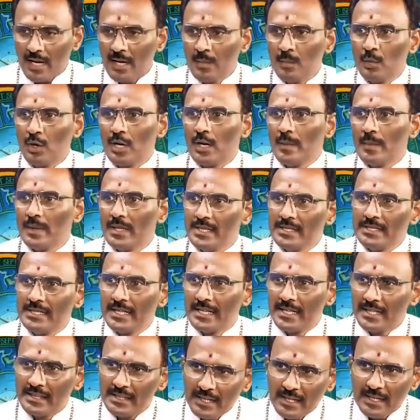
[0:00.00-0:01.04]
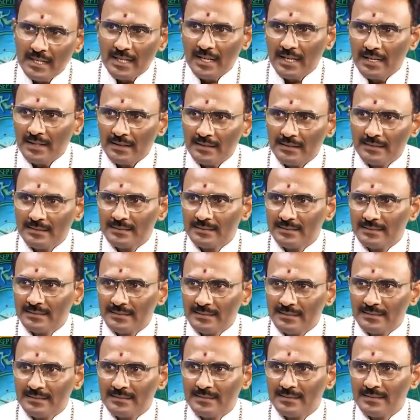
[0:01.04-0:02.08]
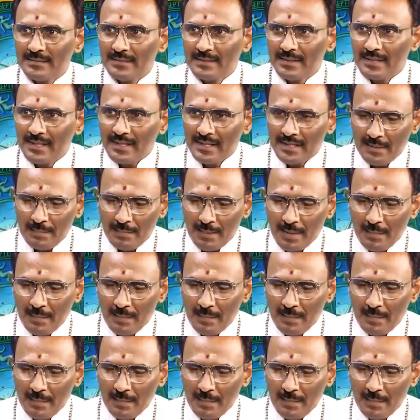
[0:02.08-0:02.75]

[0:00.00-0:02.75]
ధనమూల విధం జగత్ అన్నారు అంటే